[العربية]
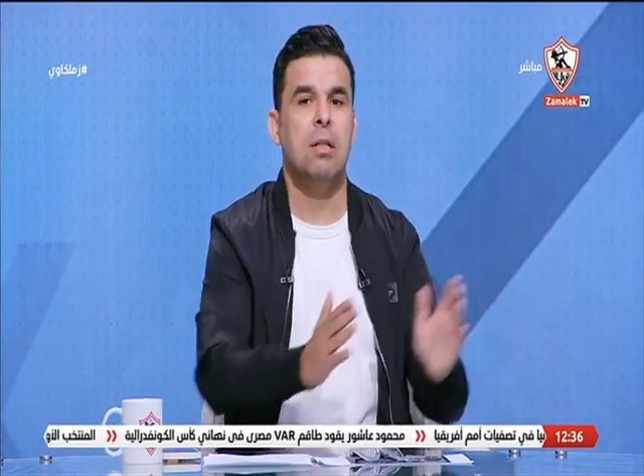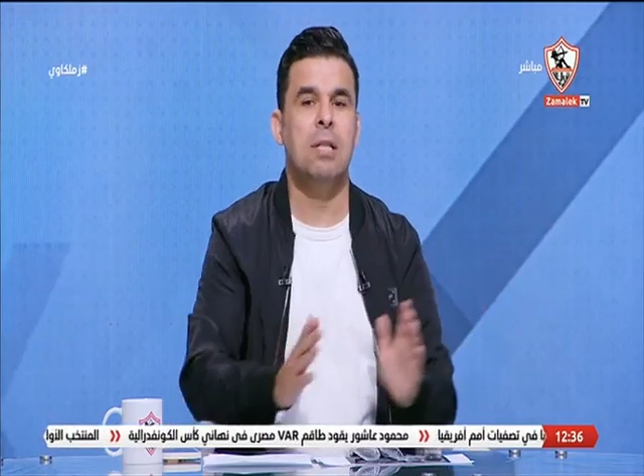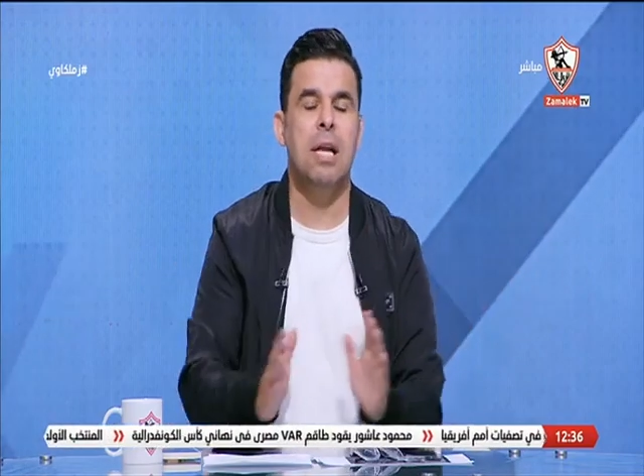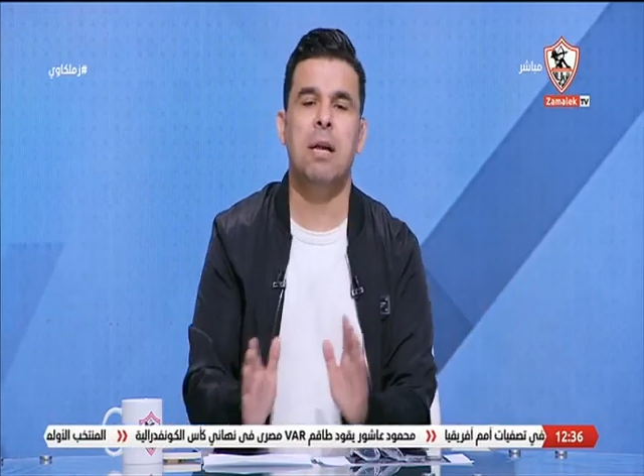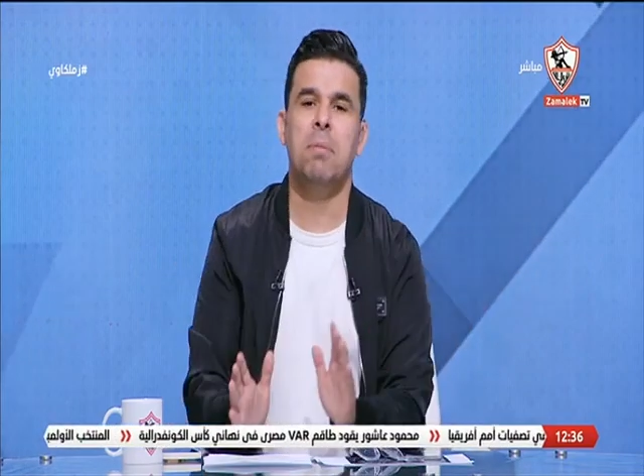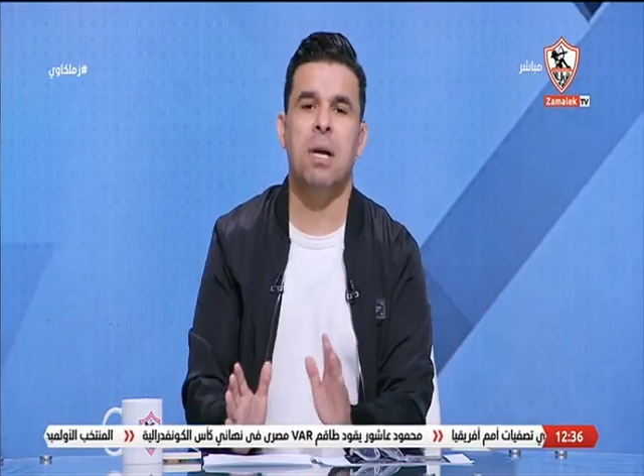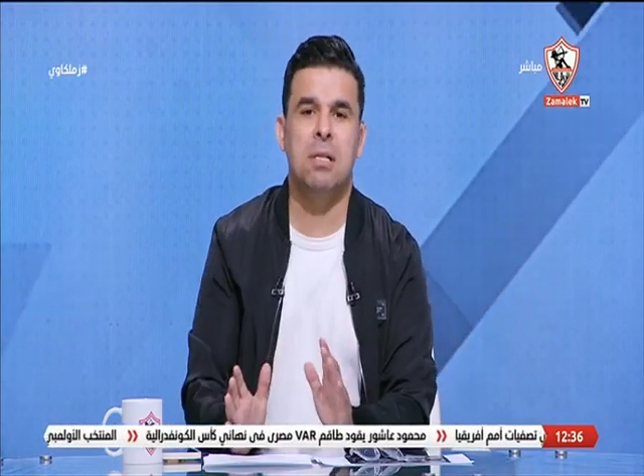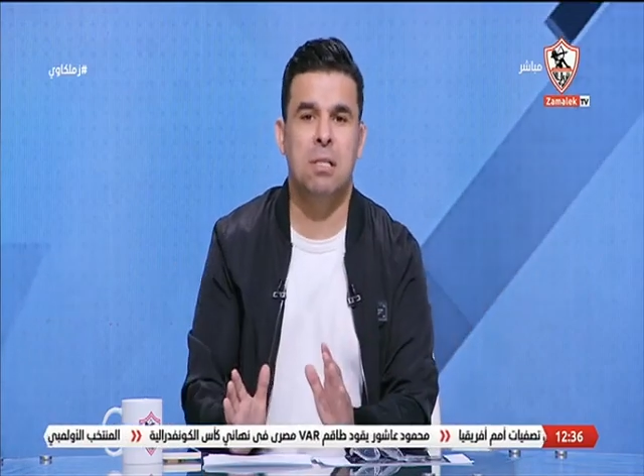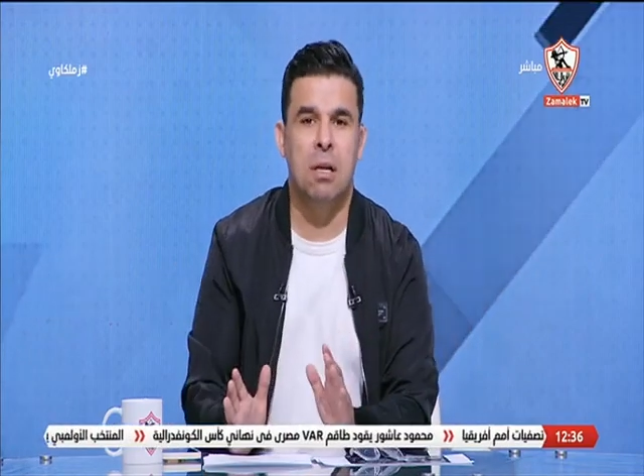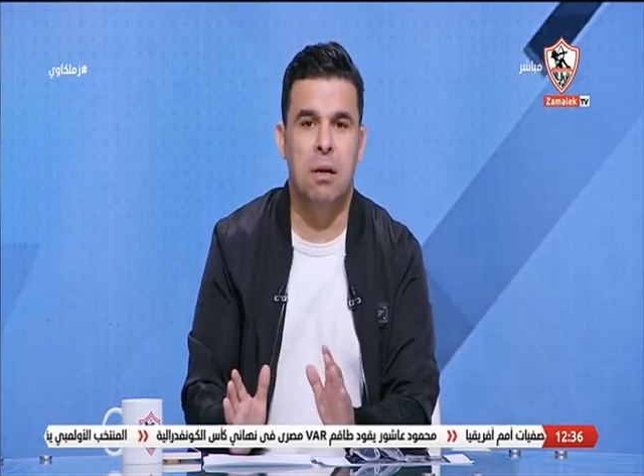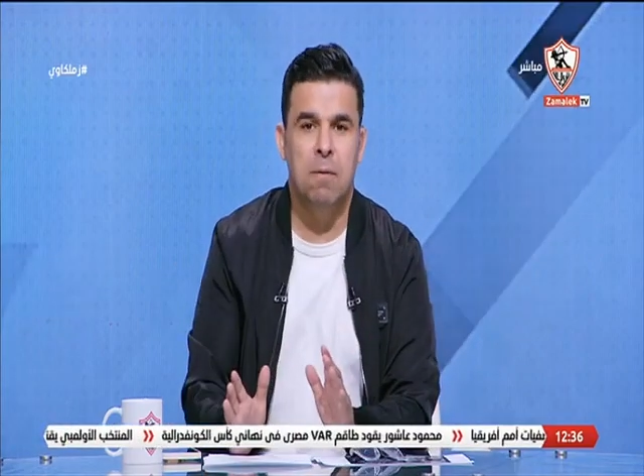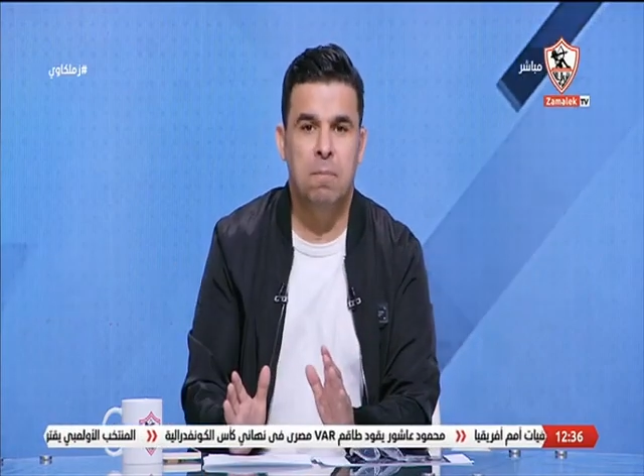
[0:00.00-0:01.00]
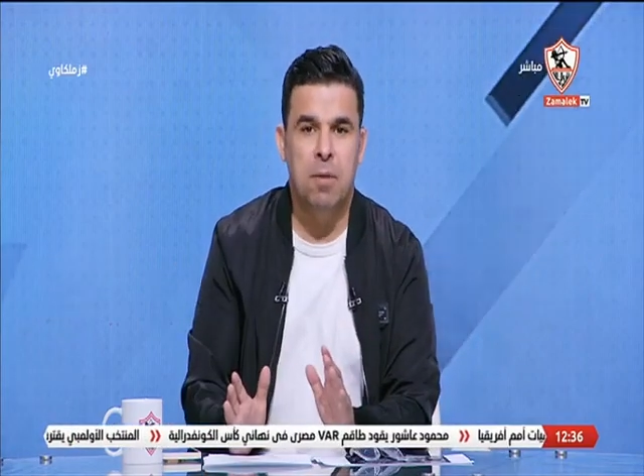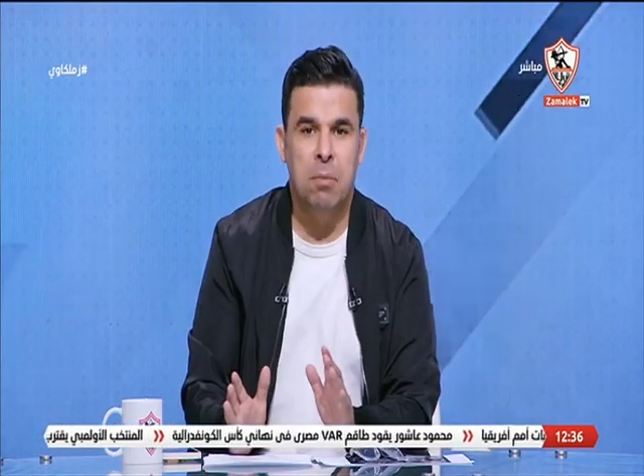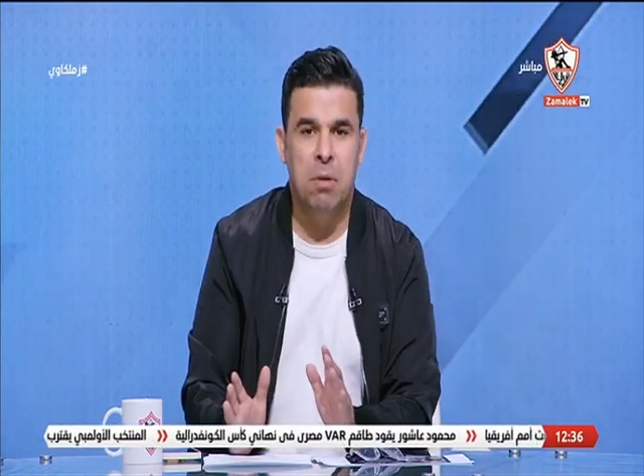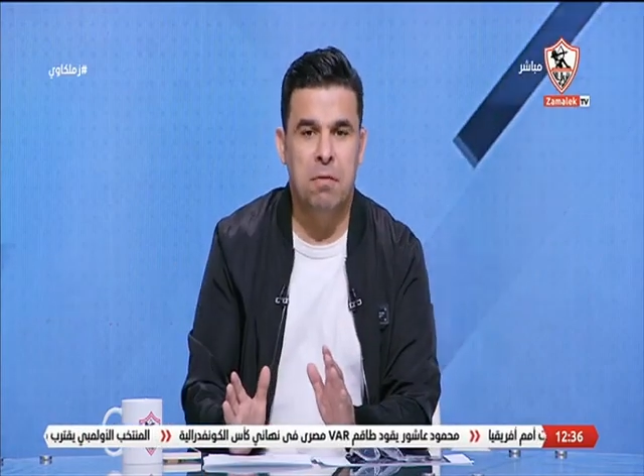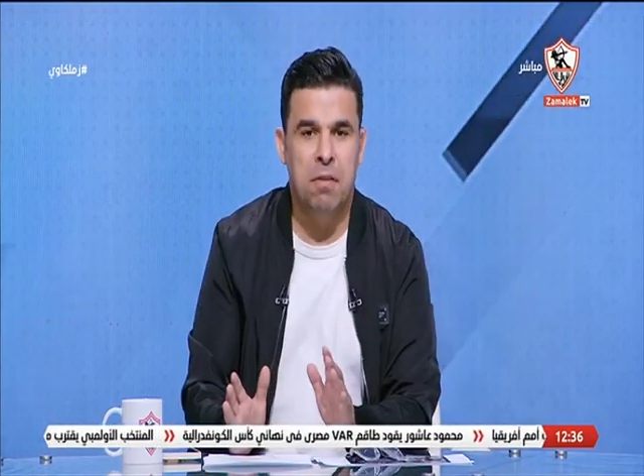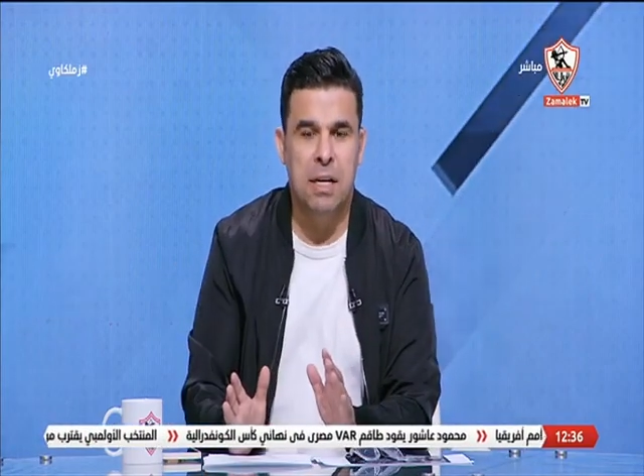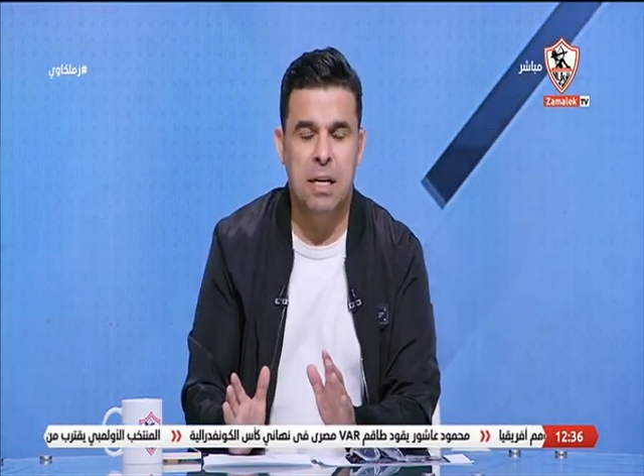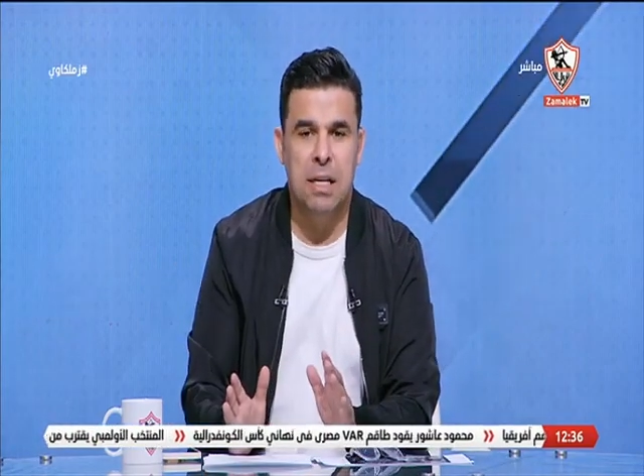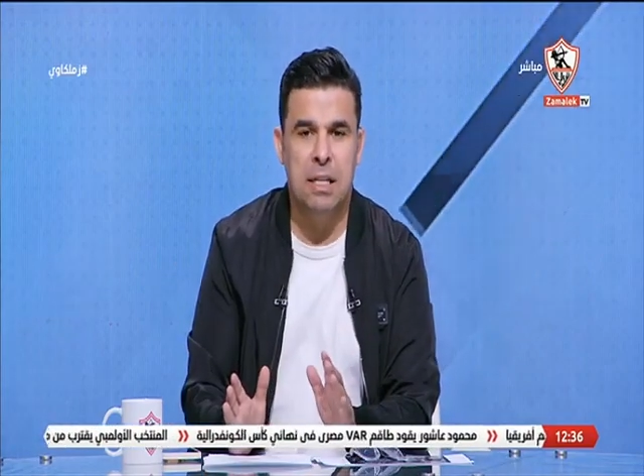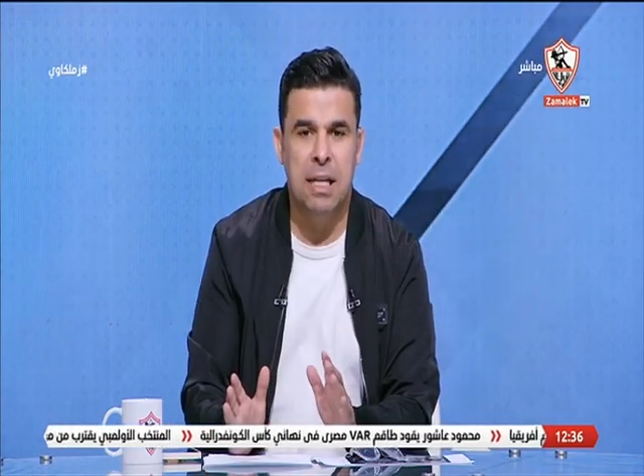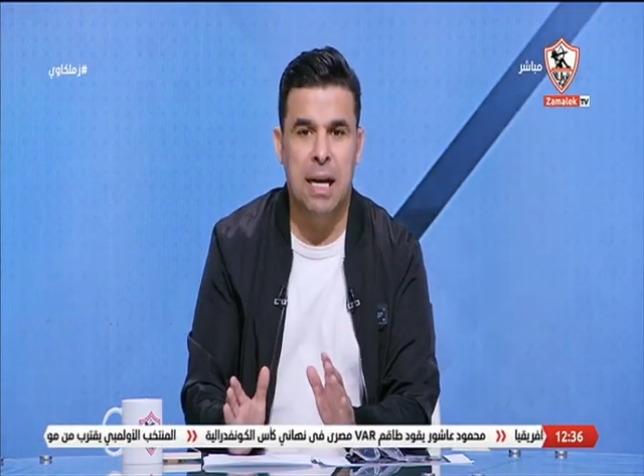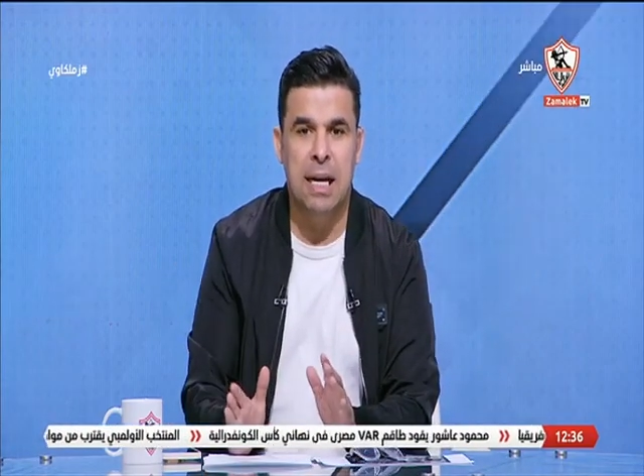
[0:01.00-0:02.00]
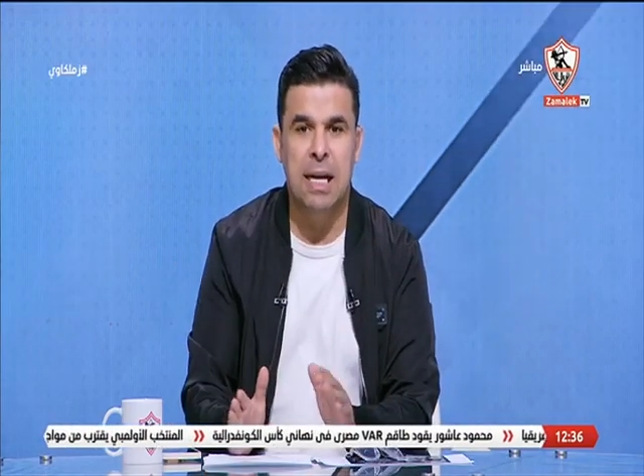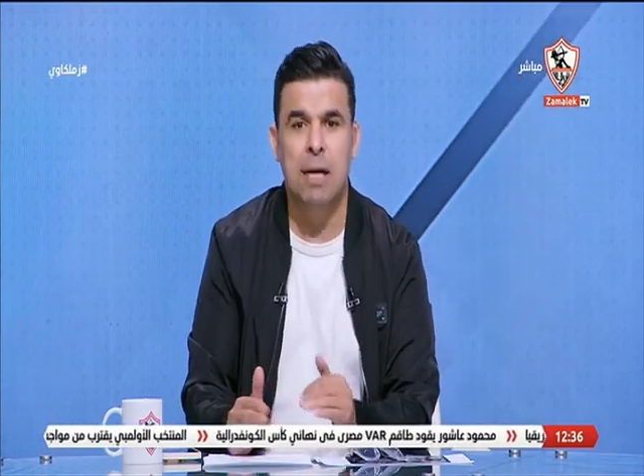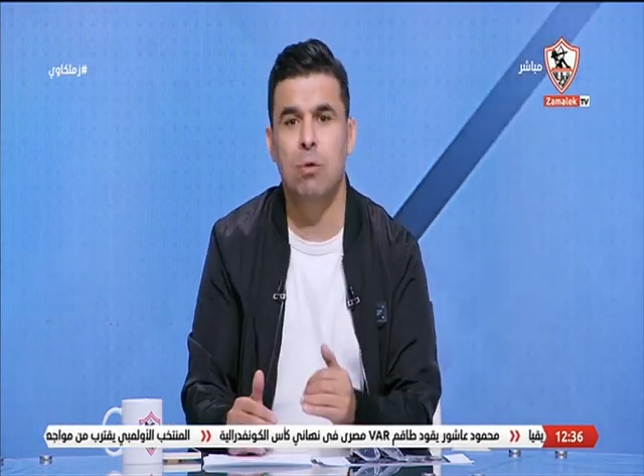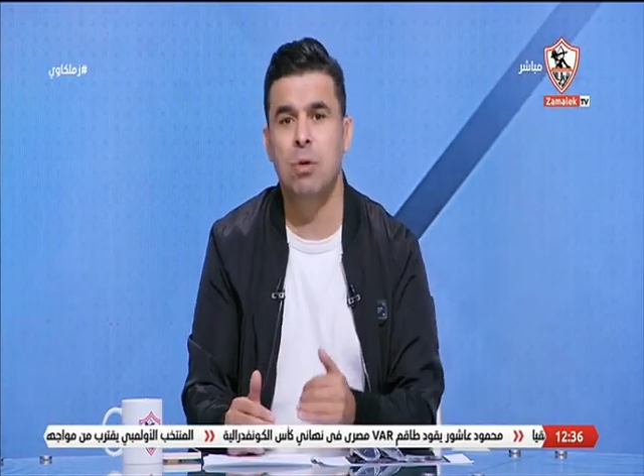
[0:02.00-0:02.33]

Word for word: ده اللي بيحصل من فريق الداخليه